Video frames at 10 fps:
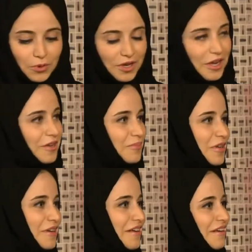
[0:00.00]
هاي
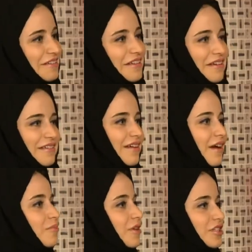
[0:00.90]
من احدى يعني
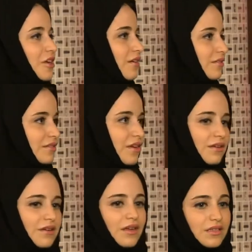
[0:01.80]
اهم اشياء عندنا
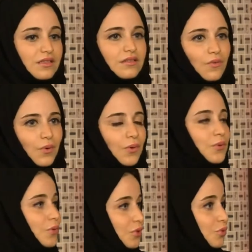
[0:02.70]
ان الناس يتطوعون
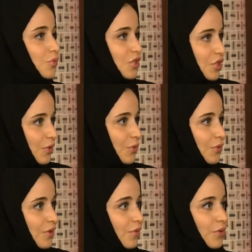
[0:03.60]
ويجون
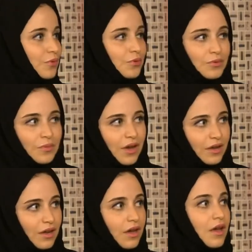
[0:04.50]
ويشاركونا ويكونون
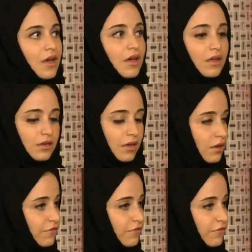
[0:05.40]
معنا ان كان في